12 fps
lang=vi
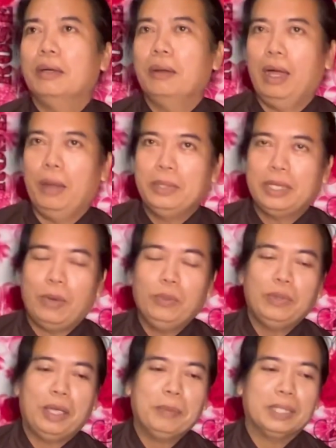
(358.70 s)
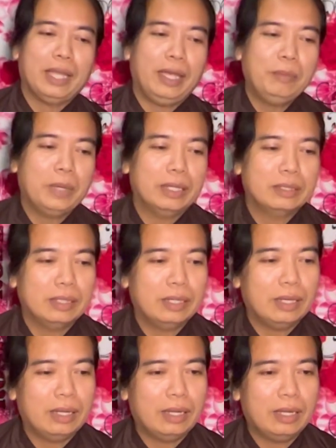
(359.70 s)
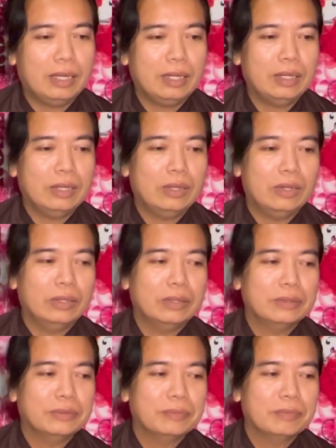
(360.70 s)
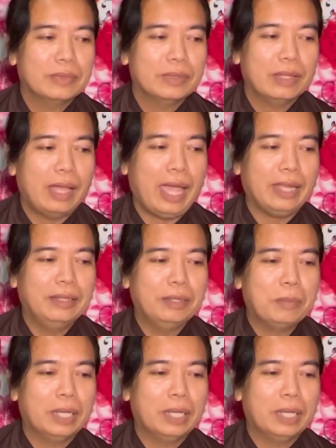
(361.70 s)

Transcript: ờ bây giờ quý vị mình thấy bên uh, hai nước